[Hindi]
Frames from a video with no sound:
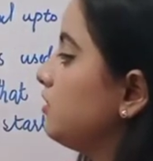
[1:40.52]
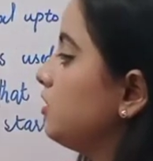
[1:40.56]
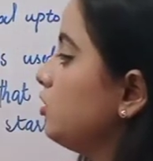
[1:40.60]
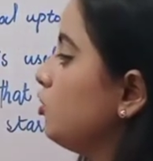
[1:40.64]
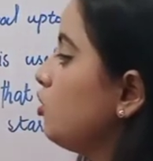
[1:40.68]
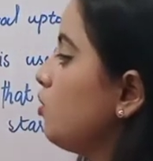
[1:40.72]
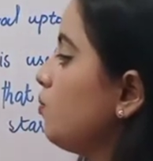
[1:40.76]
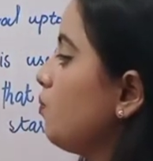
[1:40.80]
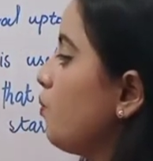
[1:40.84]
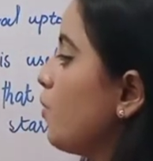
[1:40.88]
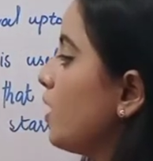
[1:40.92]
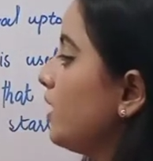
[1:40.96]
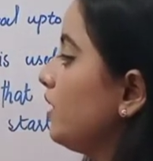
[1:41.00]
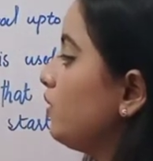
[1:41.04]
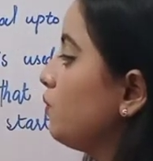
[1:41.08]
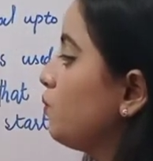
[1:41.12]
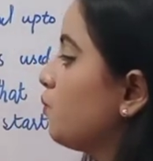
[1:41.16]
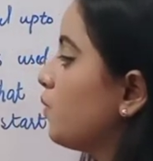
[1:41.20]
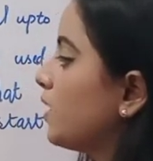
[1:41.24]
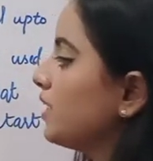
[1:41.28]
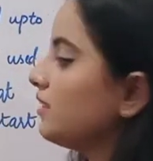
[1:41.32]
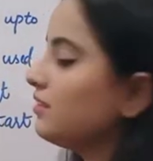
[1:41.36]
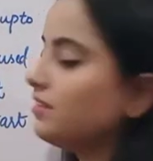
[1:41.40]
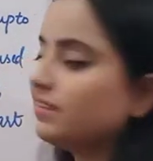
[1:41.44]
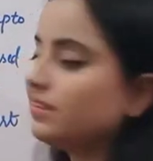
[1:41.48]

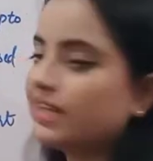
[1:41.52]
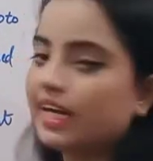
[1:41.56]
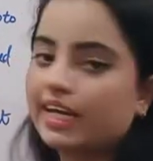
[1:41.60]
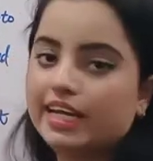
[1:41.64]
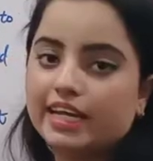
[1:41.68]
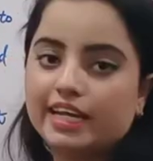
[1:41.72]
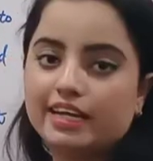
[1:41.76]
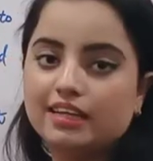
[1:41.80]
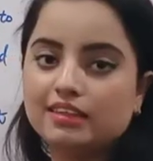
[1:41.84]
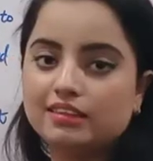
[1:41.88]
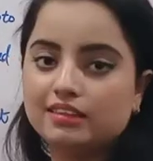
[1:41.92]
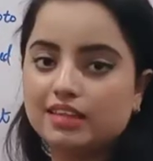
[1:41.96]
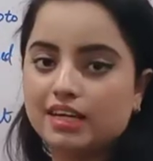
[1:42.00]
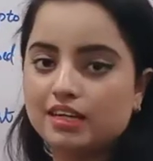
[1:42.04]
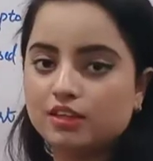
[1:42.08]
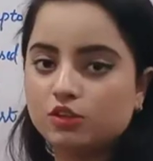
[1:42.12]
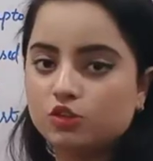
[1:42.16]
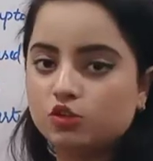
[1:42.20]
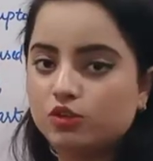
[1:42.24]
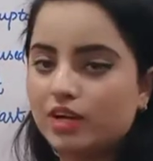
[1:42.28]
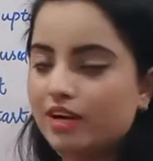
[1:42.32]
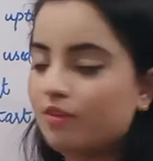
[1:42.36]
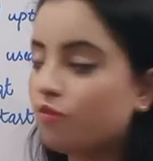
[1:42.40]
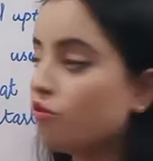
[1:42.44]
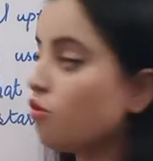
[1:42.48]
0.1 सेकंड तक
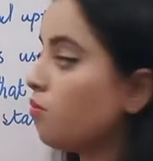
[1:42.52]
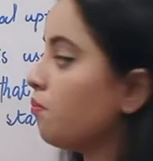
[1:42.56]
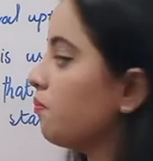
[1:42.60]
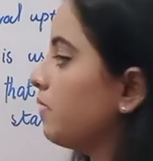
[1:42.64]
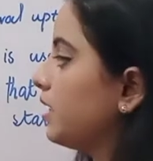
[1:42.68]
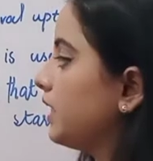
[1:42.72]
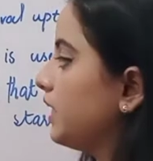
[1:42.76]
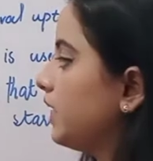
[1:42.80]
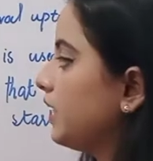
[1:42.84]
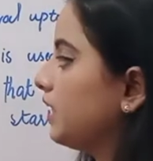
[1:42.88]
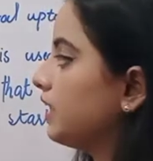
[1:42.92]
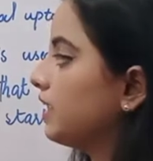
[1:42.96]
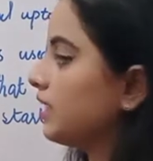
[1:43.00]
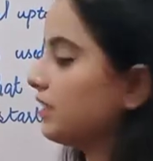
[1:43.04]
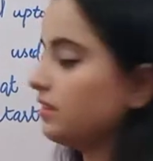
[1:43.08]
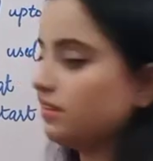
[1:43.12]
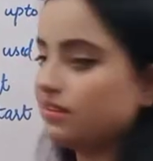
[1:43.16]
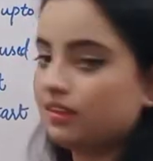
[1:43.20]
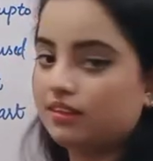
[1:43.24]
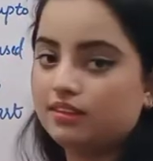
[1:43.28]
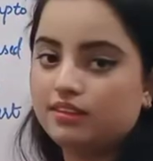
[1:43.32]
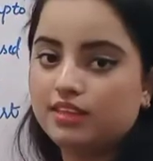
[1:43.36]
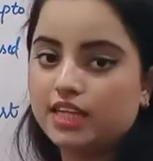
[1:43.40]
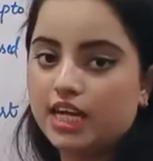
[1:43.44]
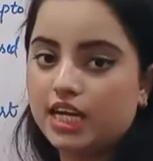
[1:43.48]
जो है वो मैयर कर
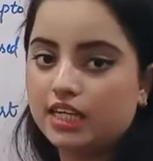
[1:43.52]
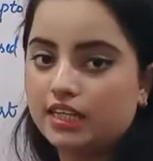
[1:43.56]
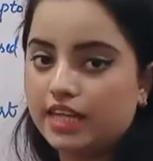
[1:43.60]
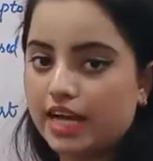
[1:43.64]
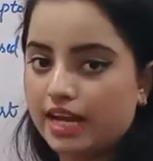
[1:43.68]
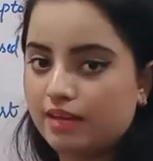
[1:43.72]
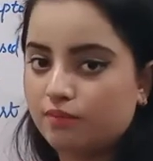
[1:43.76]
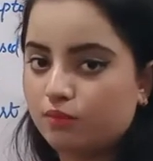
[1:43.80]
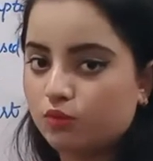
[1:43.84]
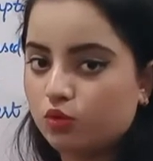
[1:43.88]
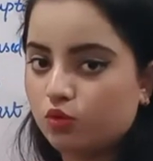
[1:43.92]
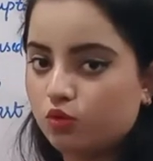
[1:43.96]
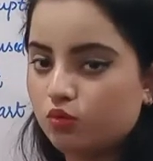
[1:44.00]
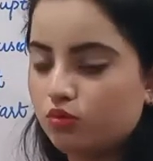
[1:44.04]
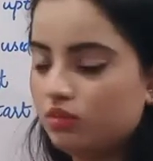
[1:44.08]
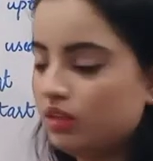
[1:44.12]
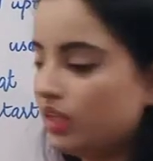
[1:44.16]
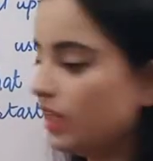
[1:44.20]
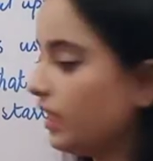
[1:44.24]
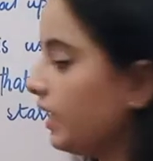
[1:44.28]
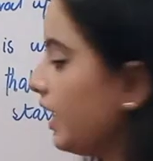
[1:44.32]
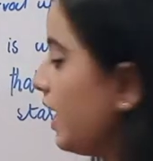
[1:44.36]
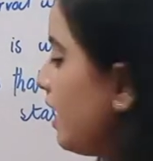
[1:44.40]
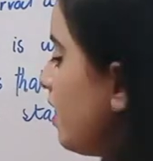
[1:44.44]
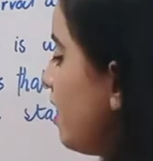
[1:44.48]
सकती है टाइम को
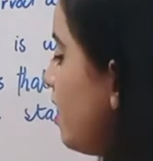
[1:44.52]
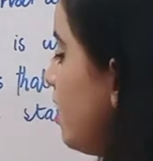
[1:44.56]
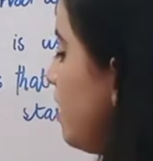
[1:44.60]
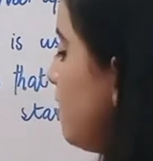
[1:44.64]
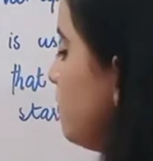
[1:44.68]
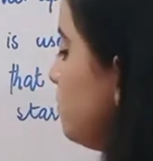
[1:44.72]
ठीक है